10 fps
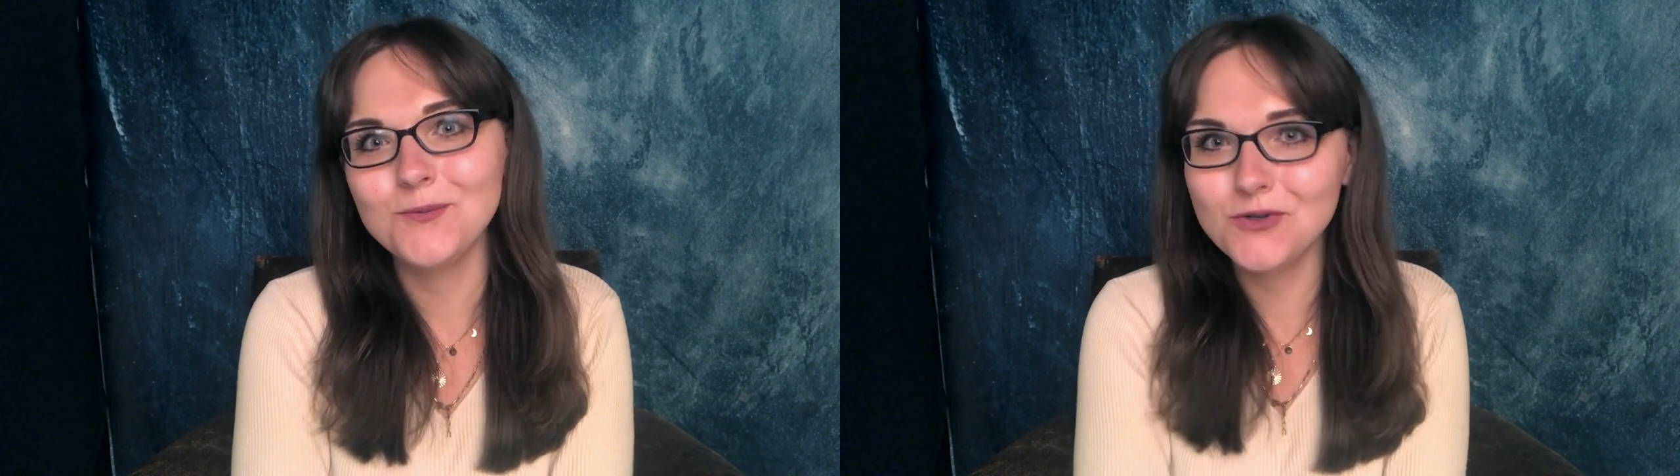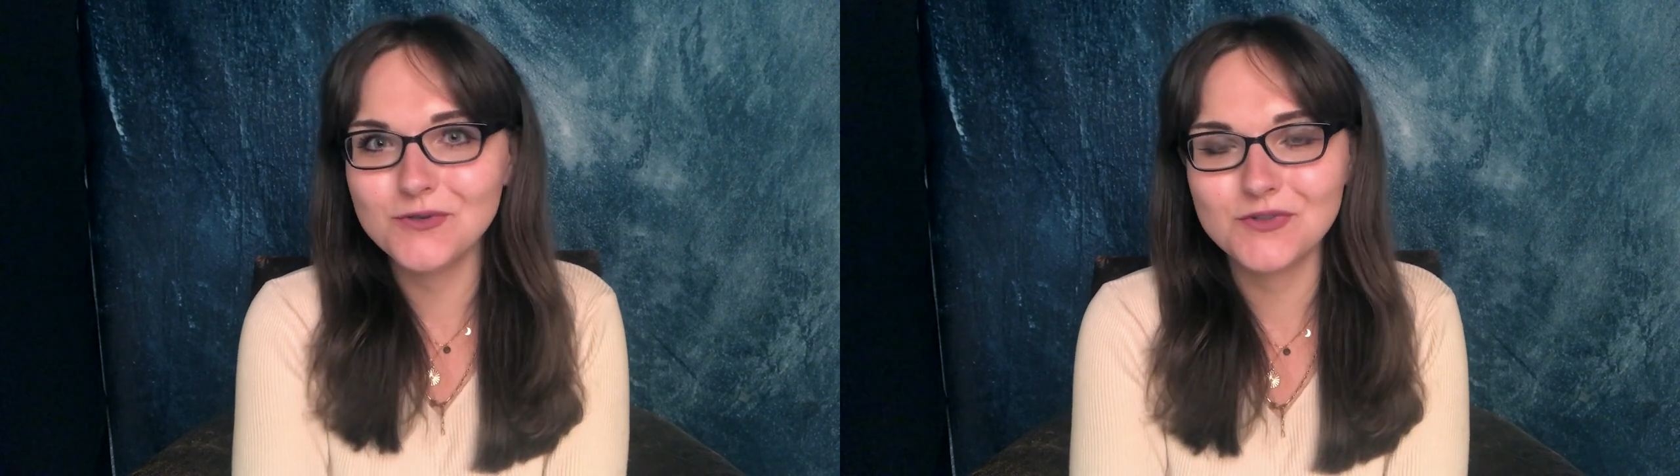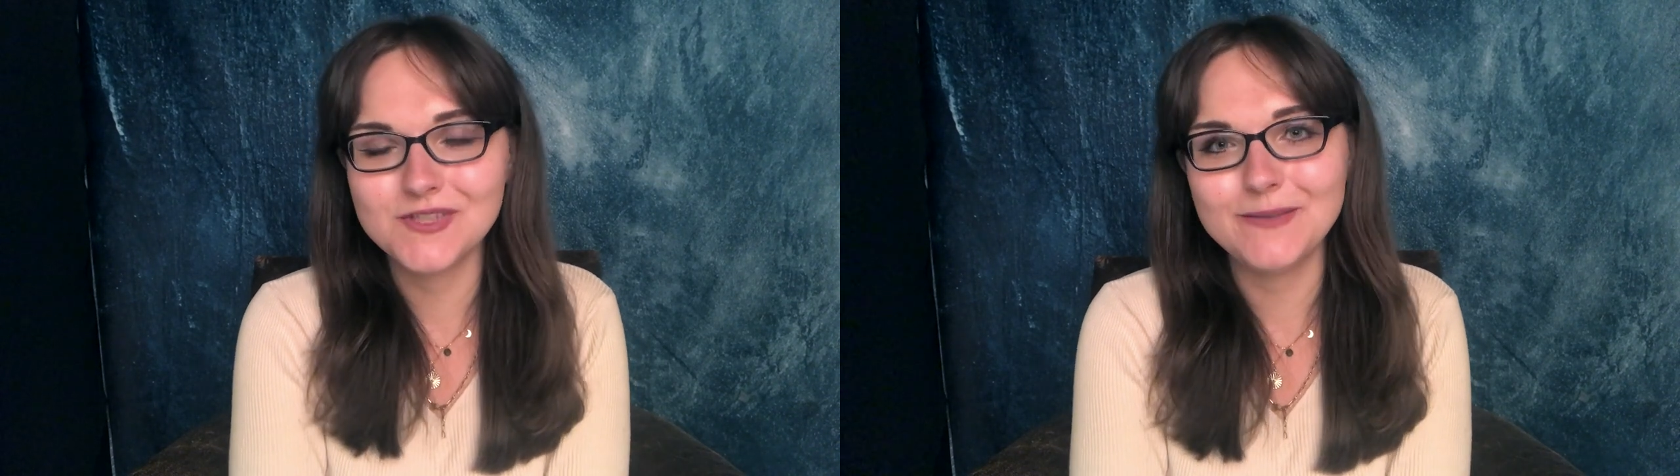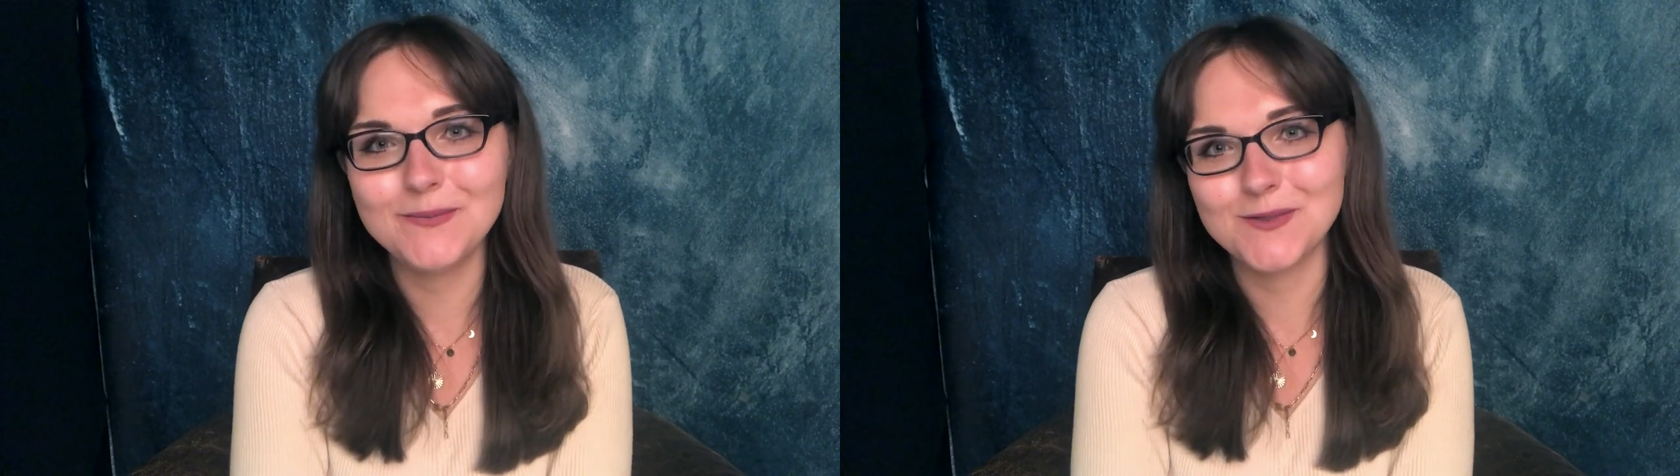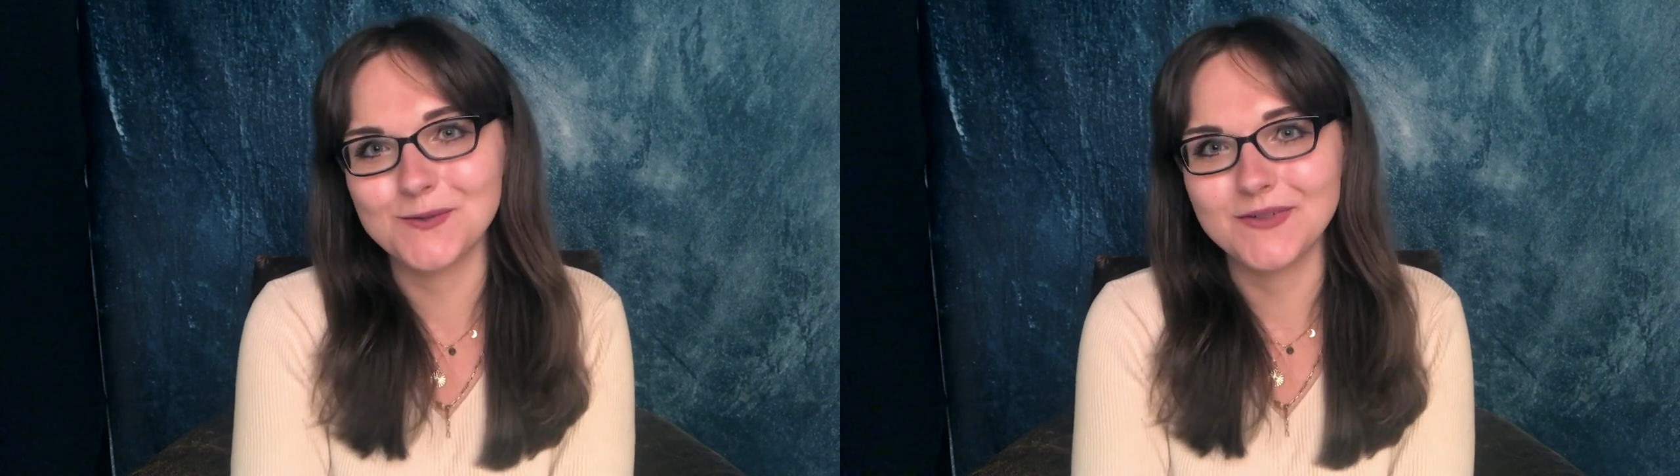Mut für Sie
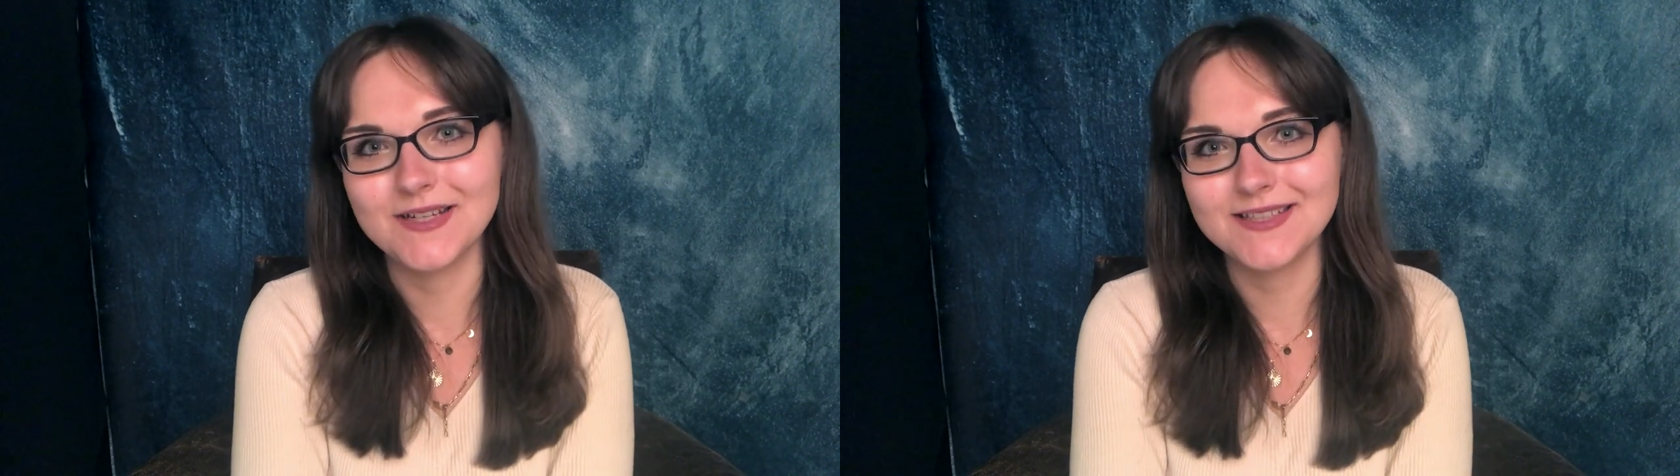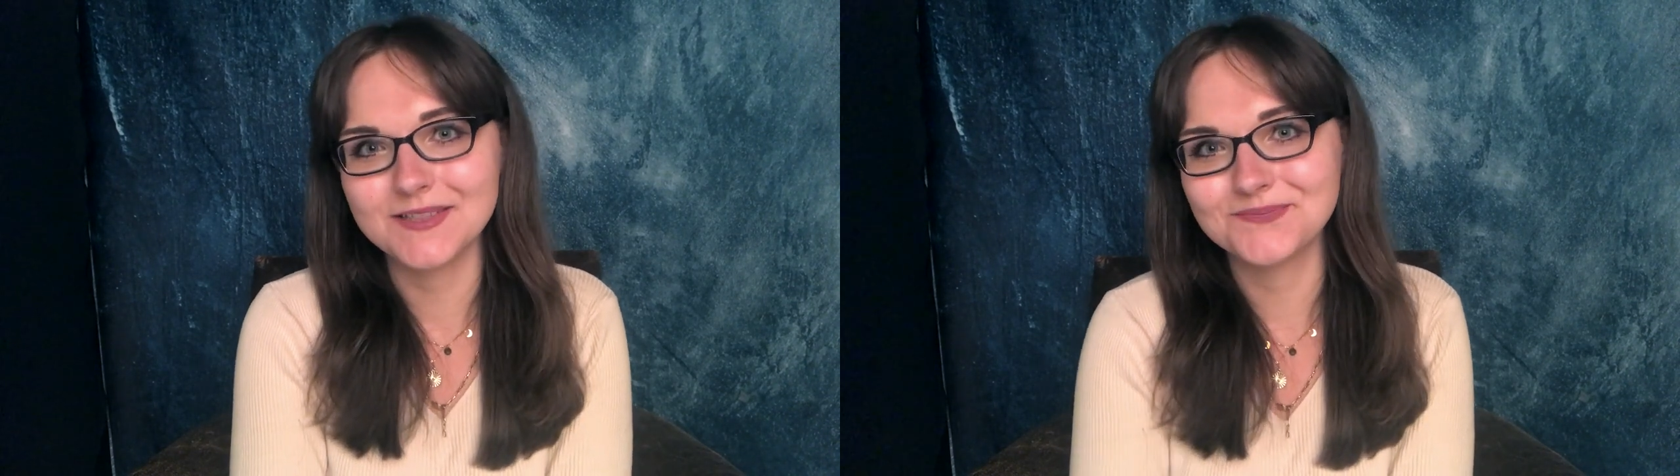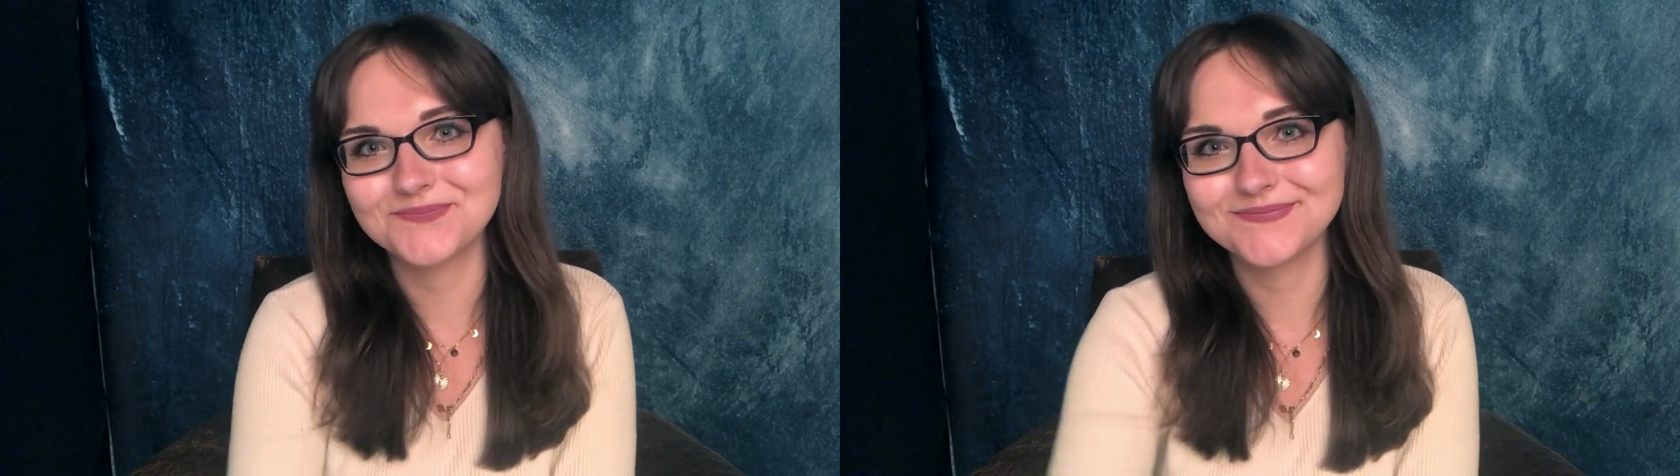persönlich?